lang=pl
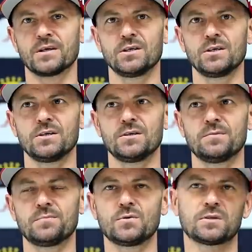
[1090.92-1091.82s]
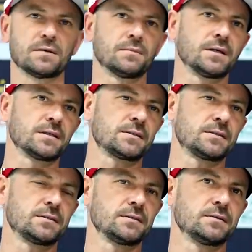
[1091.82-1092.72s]
I był
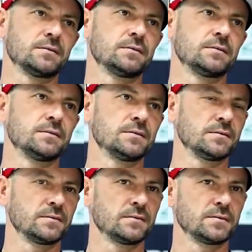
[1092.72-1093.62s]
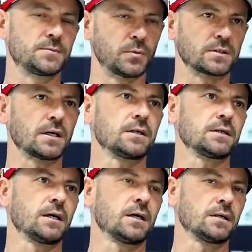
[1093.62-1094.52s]
temat y,
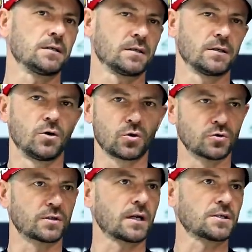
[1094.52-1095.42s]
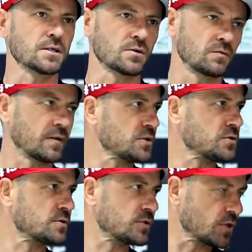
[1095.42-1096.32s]
spotkania o kontrakcie na rok
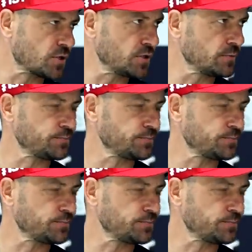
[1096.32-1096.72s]
2003.